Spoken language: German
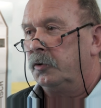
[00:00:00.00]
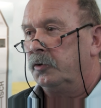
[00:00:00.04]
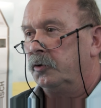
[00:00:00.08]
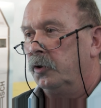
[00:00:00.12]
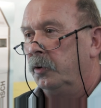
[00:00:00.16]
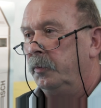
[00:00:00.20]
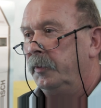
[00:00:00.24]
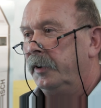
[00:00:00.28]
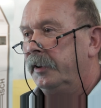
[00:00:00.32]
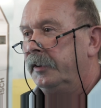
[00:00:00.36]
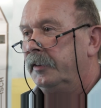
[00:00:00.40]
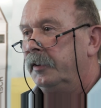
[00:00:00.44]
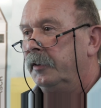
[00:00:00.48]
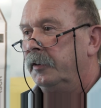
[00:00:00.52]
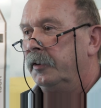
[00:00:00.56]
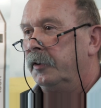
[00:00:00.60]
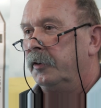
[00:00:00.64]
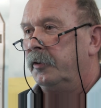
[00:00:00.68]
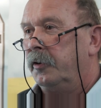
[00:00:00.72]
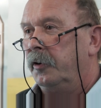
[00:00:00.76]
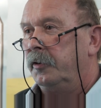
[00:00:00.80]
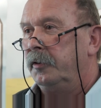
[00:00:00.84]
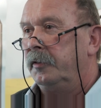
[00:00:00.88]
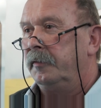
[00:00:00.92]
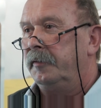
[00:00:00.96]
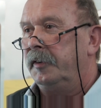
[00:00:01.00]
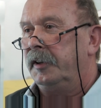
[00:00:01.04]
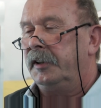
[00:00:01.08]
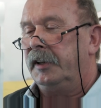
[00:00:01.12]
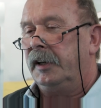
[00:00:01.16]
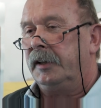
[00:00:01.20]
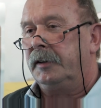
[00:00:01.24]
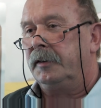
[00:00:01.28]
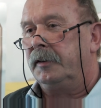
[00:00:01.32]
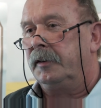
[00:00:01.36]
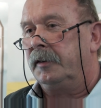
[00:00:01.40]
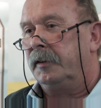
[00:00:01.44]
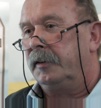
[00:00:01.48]
Somit äh, können wir
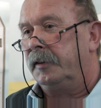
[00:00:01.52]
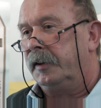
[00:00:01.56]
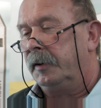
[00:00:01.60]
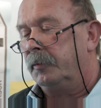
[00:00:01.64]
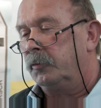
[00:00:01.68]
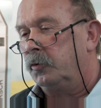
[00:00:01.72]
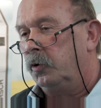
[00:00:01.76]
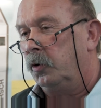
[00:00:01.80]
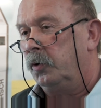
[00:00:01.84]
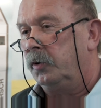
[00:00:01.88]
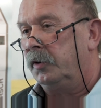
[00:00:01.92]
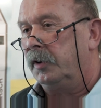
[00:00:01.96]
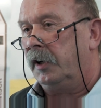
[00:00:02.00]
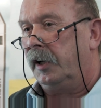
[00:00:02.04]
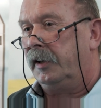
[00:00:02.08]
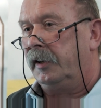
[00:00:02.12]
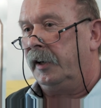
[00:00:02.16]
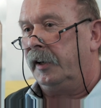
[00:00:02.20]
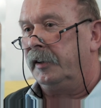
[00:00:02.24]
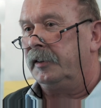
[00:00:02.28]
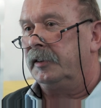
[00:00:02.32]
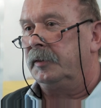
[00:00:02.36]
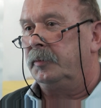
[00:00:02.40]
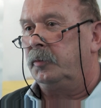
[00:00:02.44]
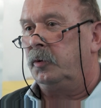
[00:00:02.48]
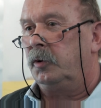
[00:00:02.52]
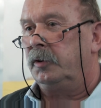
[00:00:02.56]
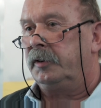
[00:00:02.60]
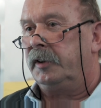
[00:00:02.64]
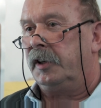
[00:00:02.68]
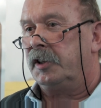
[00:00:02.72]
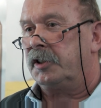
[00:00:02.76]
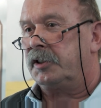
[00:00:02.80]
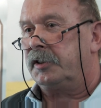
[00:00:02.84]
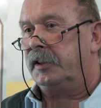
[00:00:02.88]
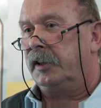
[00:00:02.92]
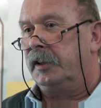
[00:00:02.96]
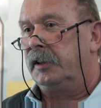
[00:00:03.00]
dann dem Kunden ein
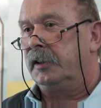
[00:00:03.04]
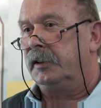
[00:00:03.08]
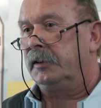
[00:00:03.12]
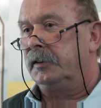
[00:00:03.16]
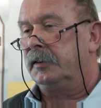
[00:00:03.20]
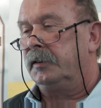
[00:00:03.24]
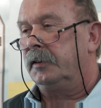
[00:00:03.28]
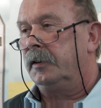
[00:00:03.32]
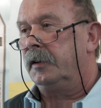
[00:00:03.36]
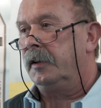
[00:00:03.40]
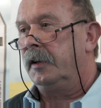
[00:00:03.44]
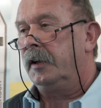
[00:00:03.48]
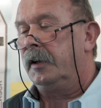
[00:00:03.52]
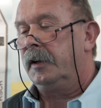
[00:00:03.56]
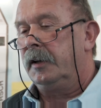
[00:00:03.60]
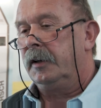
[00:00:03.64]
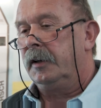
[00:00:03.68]
Angebot erstellen,